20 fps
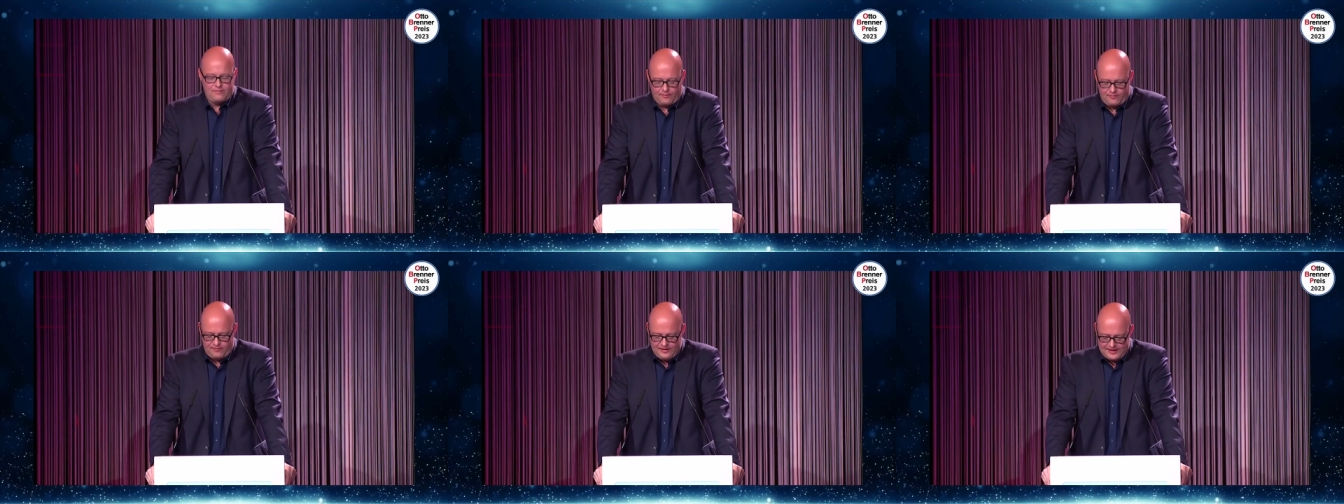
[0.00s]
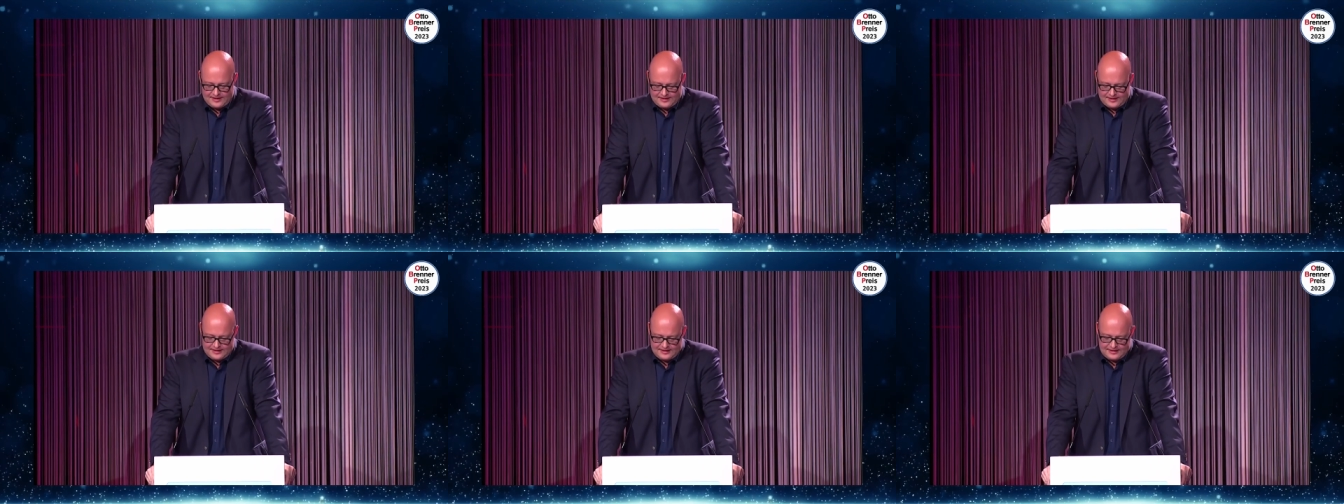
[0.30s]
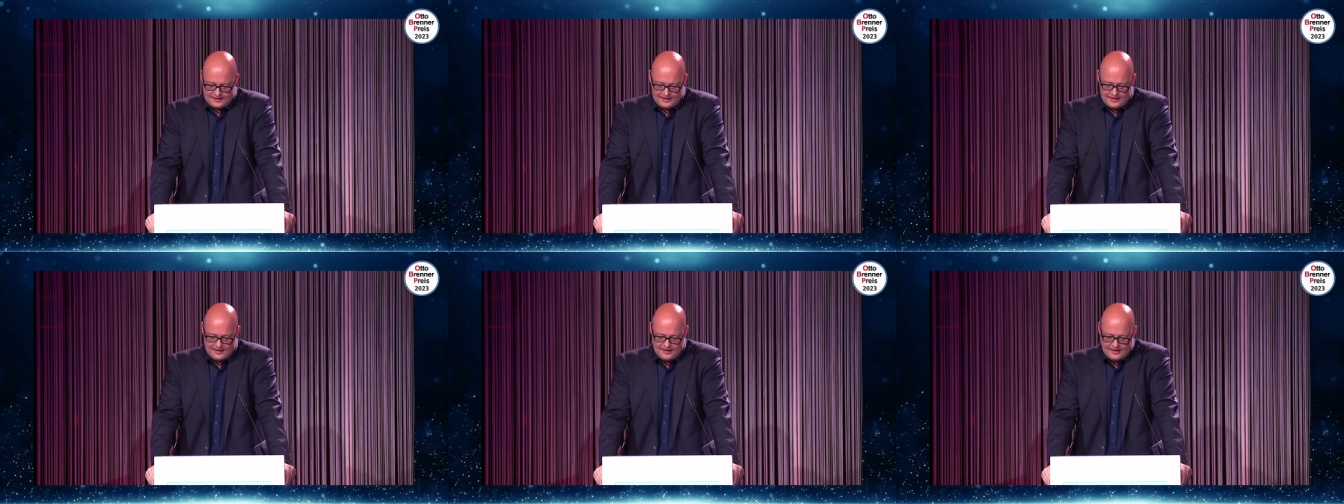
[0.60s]

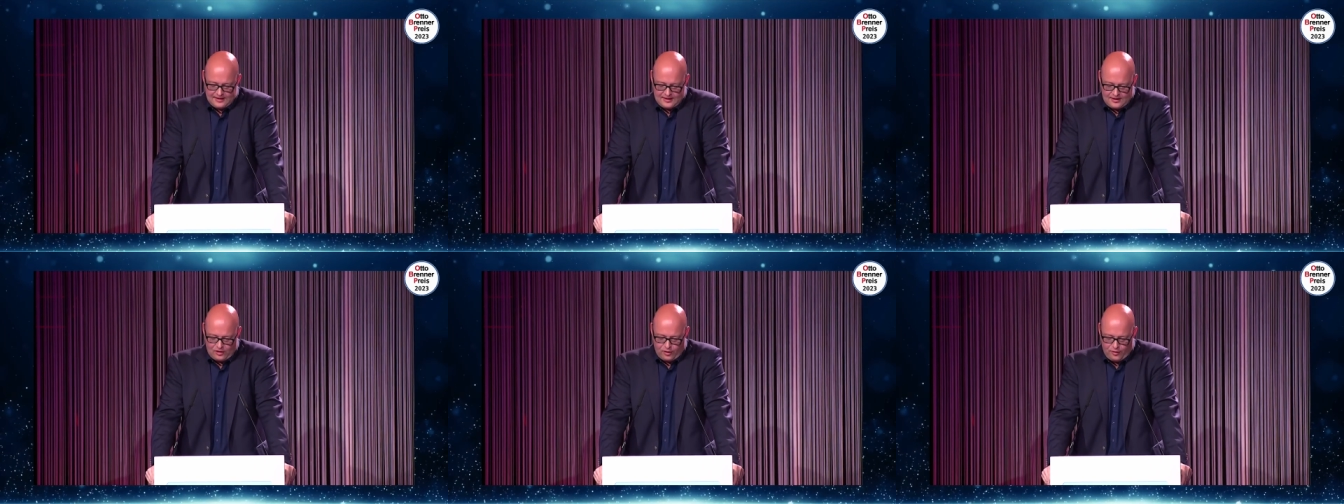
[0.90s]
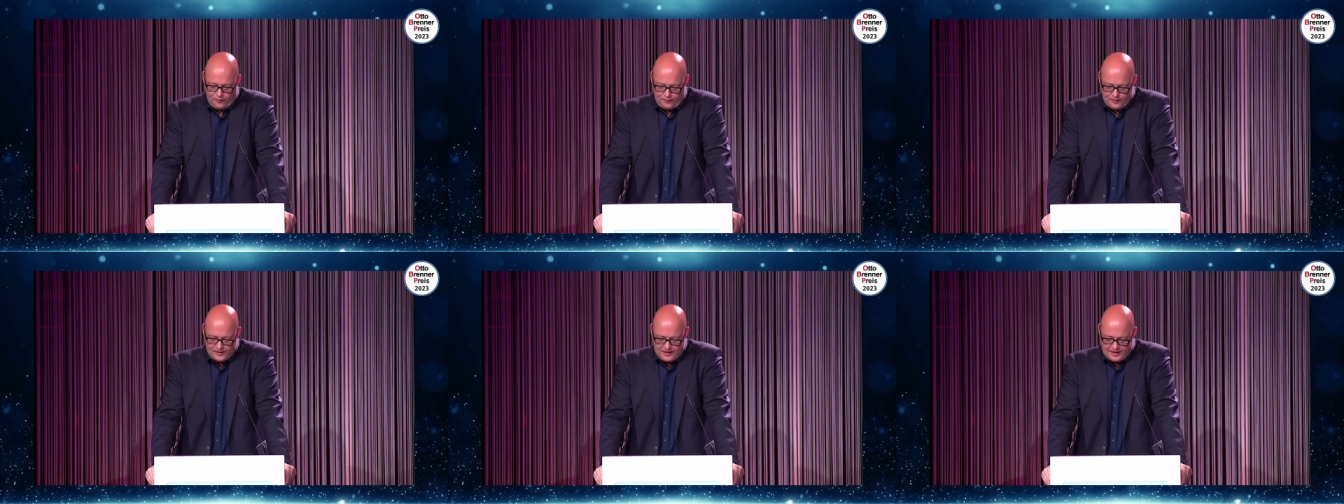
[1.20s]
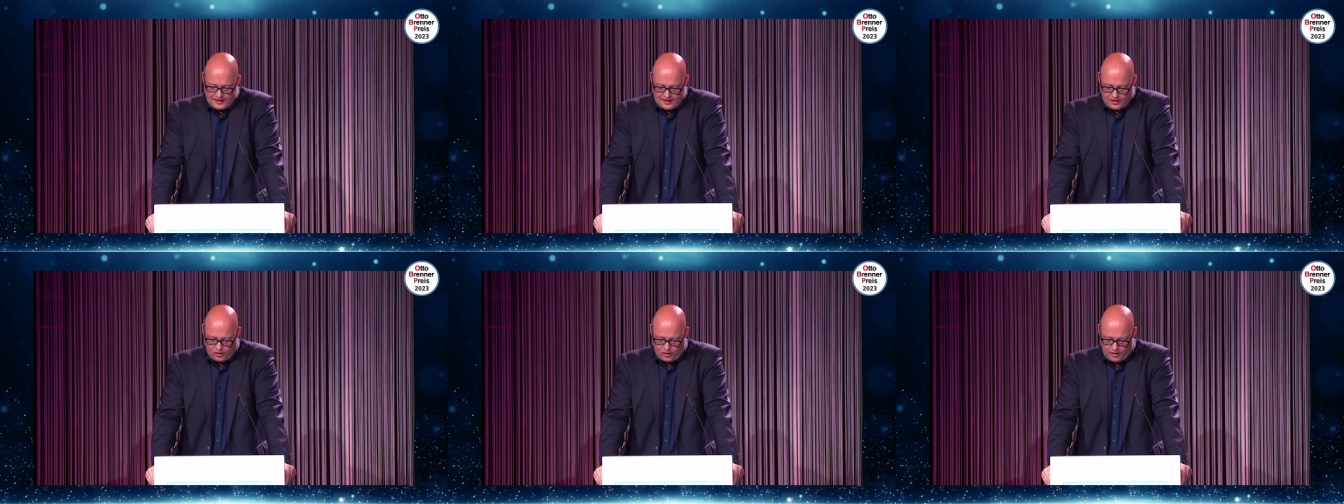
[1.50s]
verpflichtete
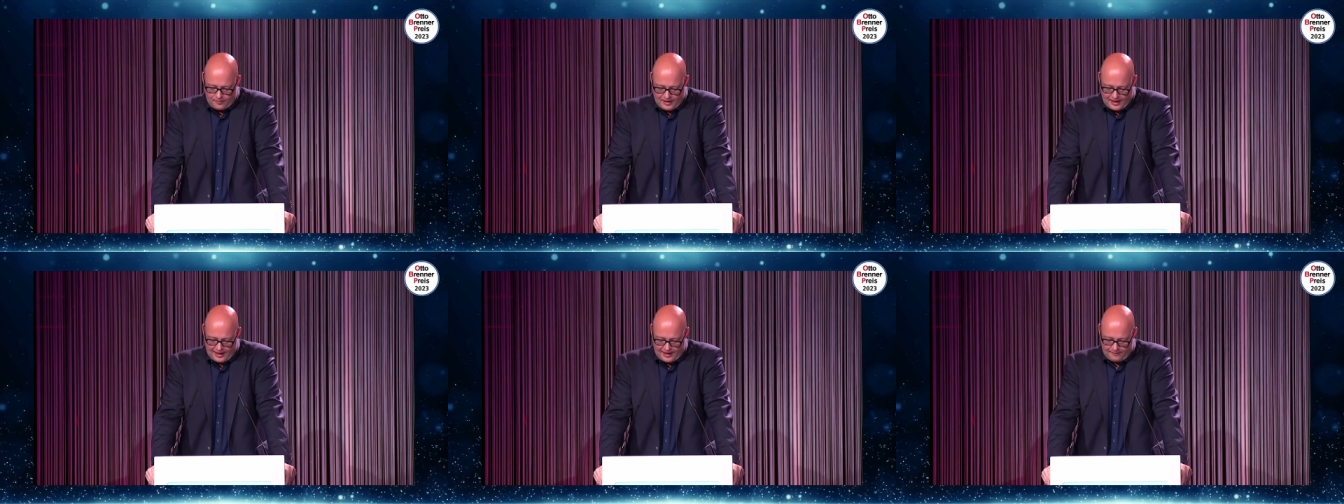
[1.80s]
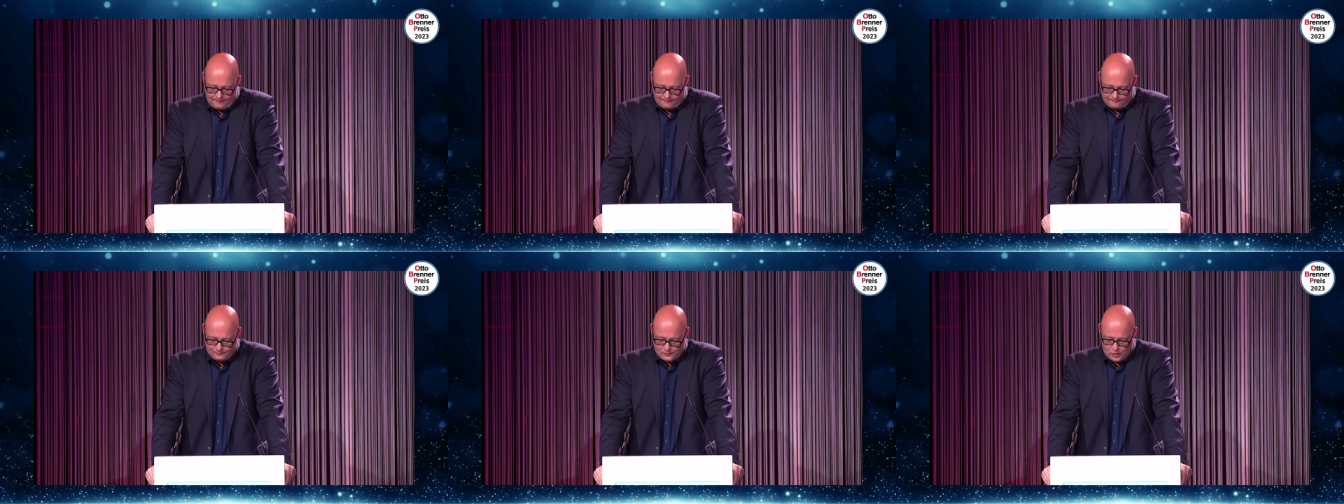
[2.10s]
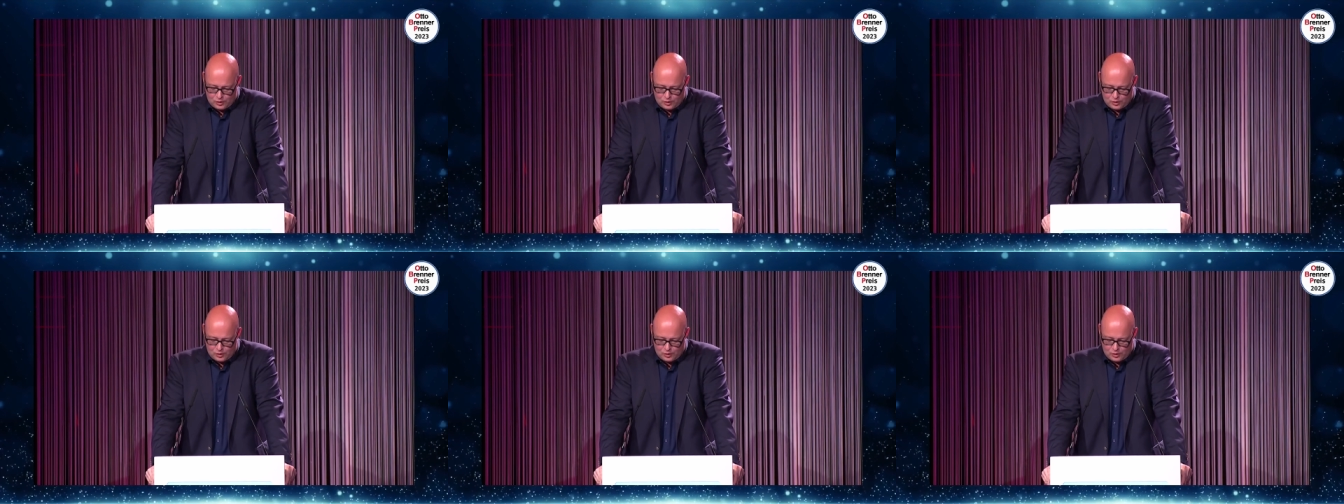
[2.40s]
öffentliche Räume haben.